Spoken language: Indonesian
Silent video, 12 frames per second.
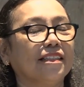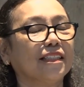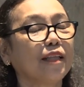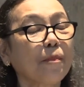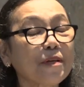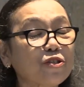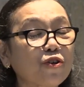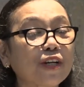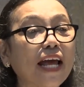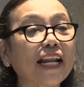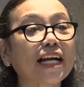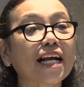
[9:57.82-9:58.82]
Tetapi
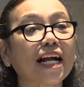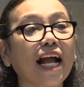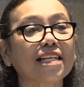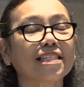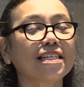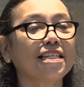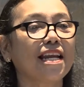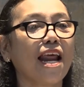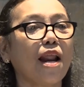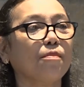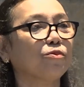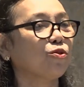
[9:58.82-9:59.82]
saudara kekasih di
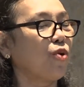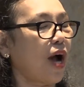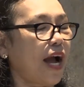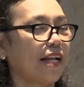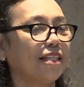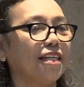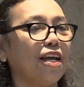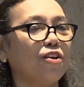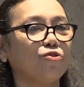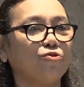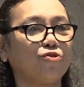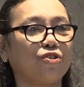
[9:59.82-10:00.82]
dalam Tuhan
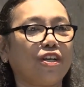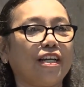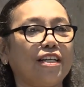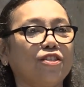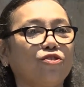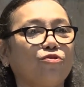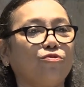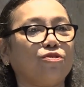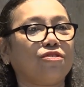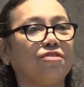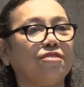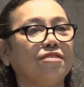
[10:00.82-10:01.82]
Yesus
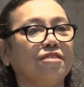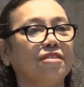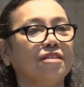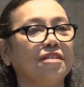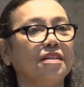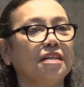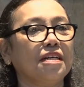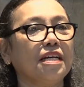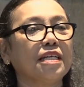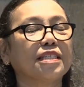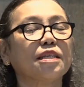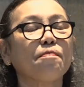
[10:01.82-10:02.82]
Kristus,
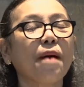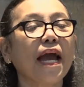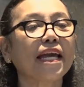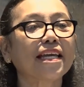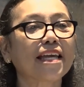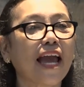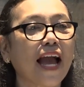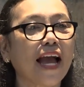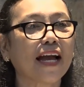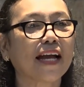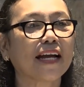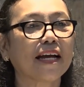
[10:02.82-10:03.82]
sebaiknya